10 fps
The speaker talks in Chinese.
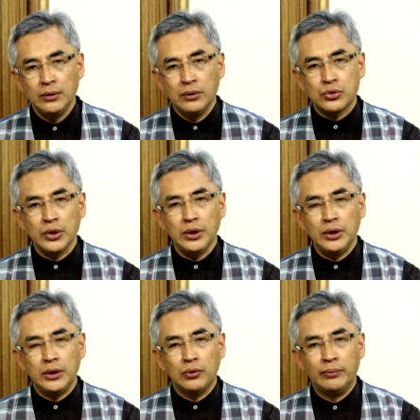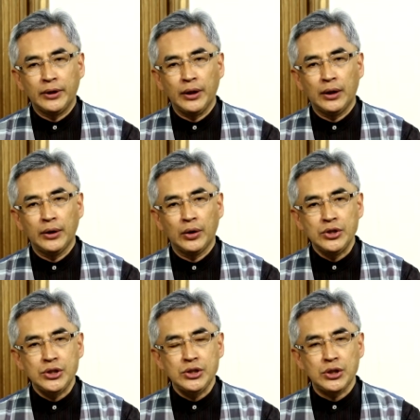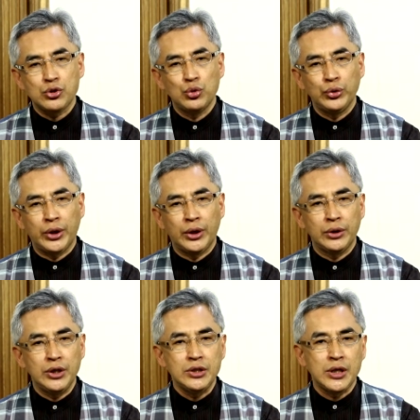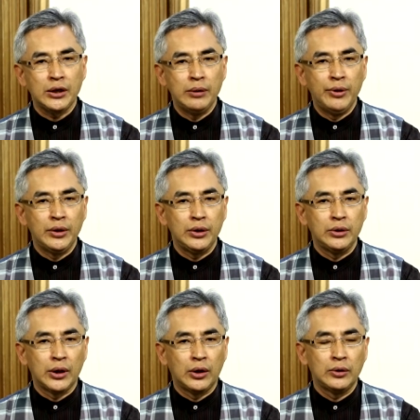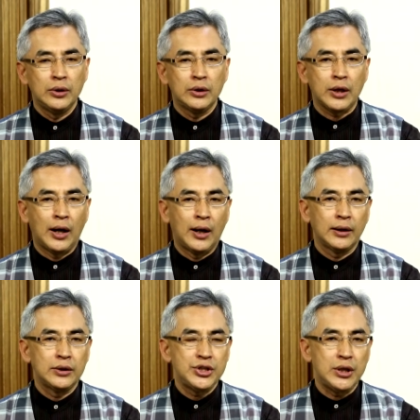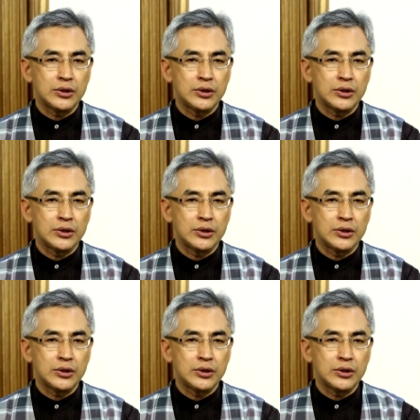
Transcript: 所以我们可以看到，《以西结书》的第一章里面提到，他介